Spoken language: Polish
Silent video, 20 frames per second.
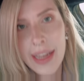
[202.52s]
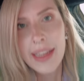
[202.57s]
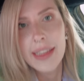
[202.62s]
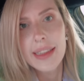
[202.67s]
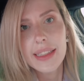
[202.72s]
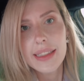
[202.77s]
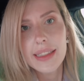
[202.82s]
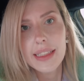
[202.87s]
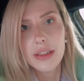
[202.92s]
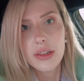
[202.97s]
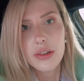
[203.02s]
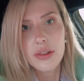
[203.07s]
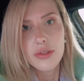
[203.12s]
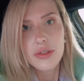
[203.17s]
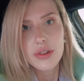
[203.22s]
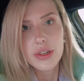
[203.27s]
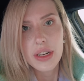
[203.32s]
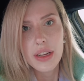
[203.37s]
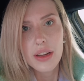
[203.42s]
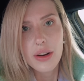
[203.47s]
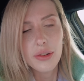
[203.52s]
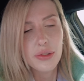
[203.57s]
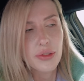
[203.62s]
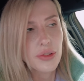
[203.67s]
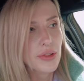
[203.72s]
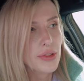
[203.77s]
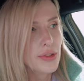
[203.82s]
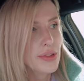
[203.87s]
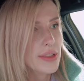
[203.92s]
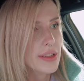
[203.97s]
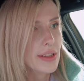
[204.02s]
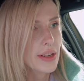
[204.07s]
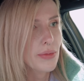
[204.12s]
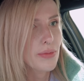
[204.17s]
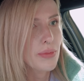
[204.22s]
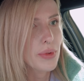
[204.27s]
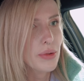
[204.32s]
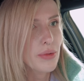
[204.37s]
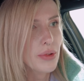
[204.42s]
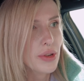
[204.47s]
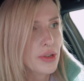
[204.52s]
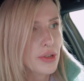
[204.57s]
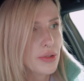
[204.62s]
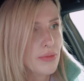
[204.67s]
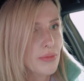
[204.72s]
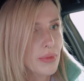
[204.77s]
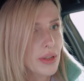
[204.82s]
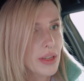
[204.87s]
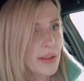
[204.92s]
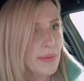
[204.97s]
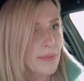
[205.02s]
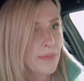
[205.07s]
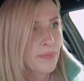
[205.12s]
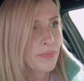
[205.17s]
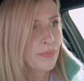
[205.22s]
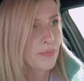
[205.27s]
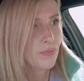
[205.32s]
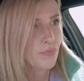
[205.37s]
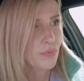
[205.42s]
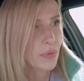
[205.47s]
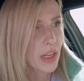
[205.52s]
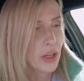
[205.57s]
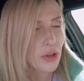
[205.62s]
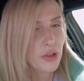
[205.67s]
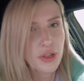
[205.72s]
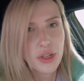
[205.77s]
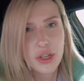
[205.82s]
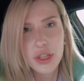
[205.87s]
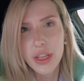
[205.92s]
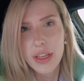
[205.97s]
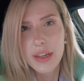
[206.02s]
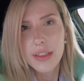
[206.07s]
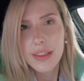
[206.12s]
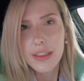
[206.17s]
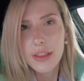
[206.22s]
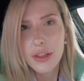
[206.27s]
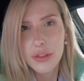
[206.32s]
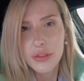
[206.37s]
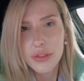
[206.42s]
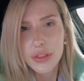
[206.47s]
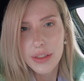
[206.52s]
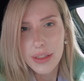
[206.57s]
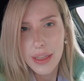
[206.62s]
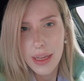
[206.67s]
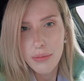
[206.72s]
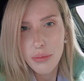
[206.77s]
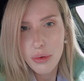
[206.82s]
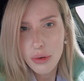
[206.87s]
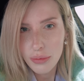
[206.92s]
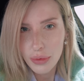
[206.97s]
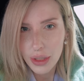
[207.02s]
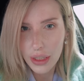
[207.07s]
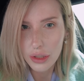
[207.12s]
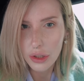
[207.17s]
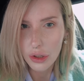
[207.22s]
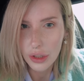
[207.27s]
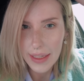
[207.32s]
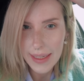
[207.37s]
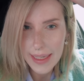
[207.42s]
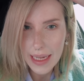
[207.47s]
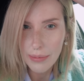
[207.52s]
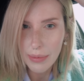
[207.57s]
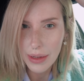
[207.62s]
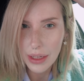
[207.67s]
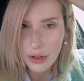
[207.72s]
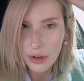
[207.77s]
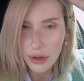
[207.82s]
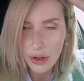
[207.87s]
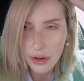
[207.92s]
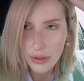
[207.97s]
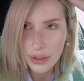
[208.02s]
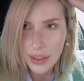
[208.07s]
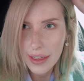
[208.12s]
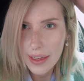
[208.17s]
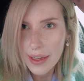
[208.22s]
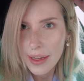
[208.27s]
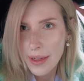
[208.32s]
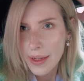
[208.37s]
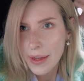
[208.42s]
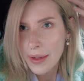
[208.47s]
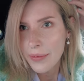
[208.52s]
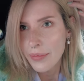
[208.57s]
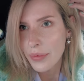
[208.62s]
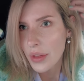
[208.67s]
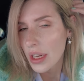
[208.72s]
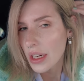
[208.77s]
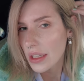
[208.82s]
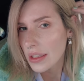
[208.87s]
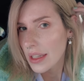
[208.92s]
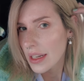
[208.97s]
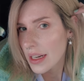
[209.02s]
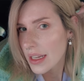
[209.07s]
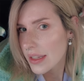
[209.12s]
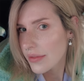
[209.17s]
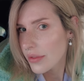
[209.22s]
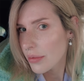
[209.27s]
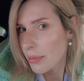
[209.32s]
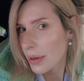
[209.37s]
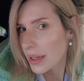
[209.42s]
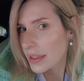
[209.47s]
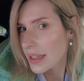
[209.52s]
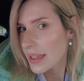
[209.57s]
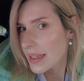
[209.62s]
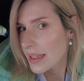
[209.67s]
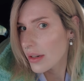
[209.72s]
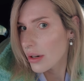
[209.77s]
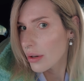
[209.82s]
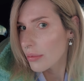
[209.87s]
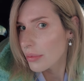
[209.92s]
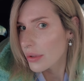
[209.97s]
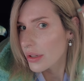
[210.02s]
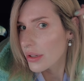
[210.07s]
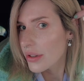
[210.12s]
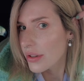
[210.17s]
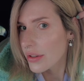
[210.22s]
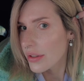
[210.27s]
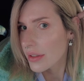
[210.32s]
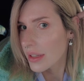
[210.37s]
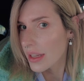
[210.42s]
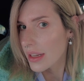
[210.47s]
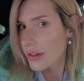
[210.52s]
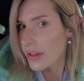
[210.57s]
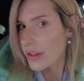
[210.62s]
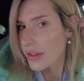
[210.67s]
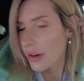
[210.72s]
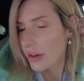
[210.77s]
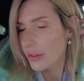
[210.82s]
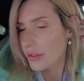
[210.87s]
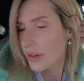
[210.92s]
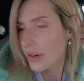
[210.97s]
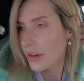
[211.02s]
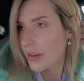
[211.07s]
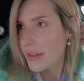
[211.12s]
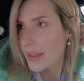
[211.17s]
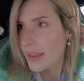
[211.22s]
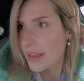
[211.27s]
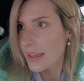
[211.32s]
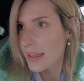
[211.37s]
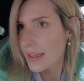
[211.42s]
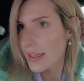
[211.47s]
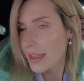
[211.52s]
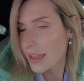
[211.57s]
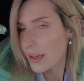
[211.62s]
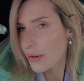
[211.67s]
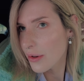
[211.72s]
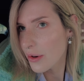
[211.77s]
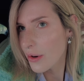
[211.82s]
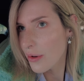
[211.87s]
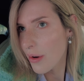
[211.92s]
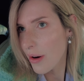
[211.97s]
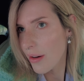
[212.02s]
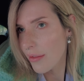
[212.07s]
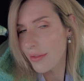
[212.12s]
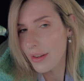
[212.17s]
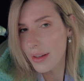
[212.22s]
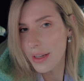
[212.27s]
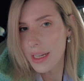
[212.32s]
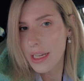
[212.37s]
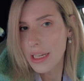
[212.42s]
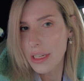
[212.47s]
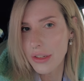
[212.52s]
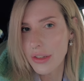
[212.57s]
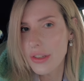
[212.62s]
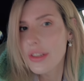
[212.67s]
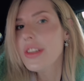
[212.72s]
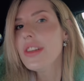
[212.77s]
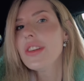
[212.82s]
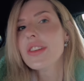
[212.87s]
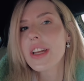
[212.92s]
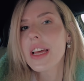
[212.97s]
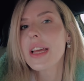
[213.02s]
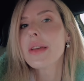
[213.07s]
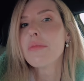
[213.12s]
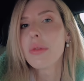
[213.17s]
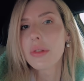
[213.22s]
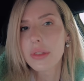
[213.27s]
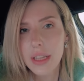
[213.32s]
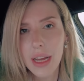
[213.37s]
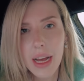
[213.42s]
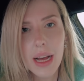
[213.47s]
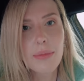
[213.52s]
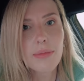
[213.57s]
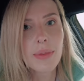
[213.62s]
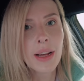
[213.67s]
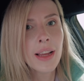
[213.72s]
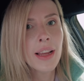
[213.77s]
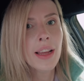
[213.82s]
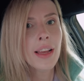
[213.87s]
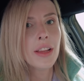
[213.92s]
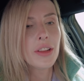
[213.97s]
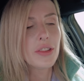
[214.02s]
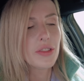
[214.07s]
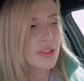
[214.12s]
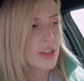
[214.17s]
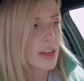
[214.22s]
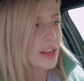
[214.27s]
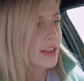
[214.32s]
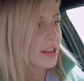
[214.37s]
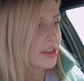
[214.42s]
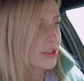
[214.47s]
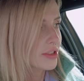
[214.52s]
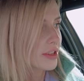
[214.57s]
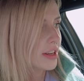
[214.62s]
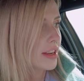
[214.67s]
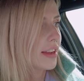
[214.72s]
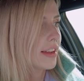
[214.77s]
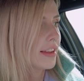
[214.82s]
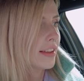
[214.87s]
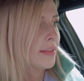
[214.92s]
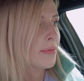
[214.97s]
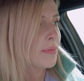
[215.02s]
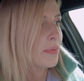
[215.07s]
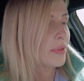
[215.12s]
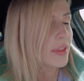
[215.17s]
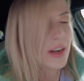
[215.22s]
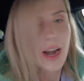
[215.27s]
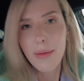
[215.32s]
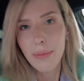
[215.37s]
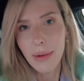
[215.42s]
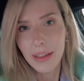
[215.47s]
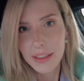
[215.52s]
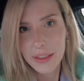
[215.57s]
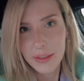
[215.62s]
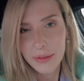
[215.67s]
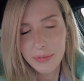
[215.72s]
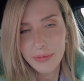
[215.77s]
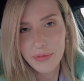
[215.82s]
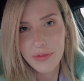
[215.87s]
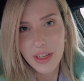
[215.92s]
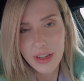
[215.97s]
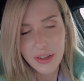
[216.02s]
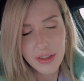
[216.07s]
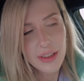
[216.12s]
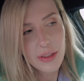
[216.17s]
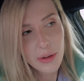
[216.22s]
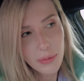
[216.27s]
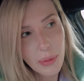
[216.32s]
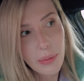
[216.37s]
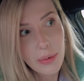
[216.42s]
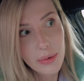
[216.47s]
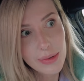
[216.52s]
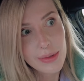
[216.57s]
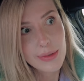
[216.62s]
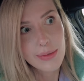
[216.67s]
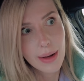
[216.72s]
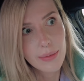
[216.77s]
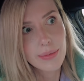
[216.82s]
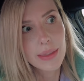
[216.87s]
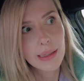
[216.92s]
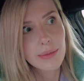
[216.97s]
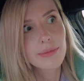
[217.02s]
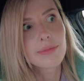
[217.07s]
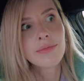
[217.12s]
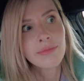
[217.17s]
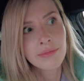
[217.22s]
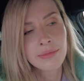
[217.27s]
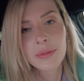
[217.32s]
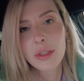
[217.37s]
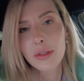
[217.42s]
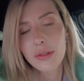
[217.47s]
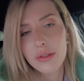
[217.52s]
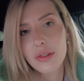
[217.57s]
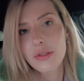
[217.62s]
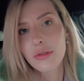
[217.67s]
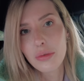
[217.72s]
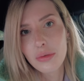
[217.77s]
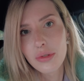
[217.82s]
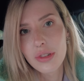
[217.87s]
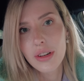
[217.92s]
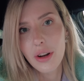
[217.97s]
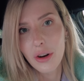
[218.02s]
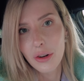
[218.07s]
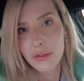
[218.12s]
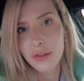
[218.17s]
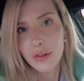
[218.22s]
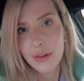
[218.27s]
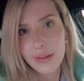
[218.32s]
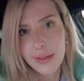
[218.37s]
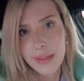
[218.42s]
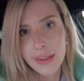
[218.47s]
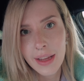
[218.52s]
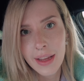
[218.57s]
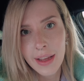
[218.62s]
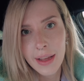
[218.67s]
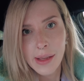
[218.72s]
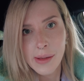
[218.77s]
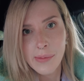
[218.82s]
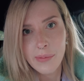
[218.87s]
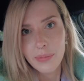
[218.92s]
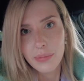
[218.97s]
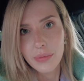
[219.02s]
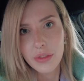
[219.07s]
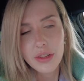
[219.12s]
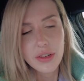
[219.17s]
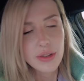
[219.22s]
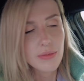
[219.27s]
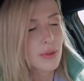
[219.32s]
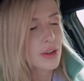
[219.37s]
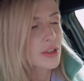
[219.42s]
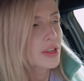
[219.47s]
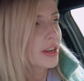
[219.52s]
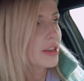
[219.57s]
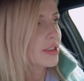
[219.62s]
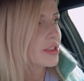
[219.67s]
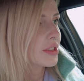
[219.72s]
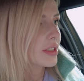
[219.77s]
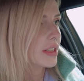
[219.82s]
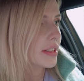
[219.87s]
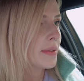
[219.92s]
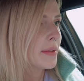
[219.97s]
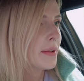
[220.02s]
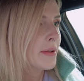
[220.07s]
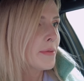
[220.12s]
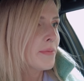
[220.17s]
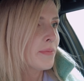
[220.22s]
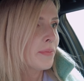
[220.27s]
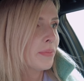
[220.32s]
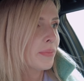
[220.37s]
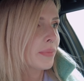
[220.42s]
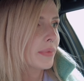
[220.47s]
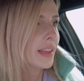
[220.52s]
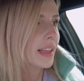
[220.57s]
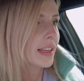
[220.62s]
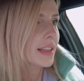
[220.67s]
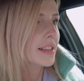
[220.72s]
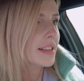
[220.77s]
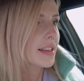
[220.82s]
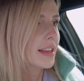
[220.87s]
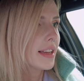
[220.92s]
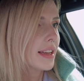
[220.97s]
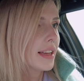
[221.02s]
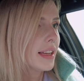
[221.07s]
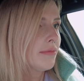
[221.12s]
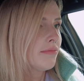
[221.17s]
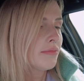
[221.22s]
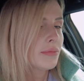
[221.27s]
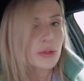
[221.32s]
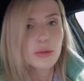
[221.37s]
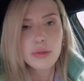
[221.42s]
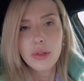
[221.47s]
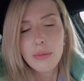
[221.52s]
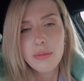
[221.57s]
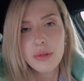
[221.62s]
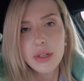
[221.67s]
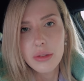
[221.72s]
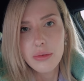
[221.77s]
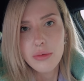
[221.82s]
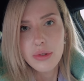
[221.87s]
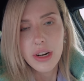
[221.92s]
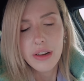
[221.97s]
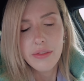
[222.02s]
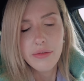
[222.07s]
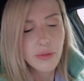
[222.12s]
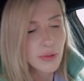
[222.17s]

dlatego że odrost robiłyśmy mm, jakoś 4 tygodnie temu, tylko na samej koronie, no ale teraz wypada zrobić też odrost z tyłu głowy i niżej, bo tam dzieje się dramat. W sensie, no po prostu mam tam dosyć duży odrost, mm, trzymiesięczny. Mm, także jutro przedłużam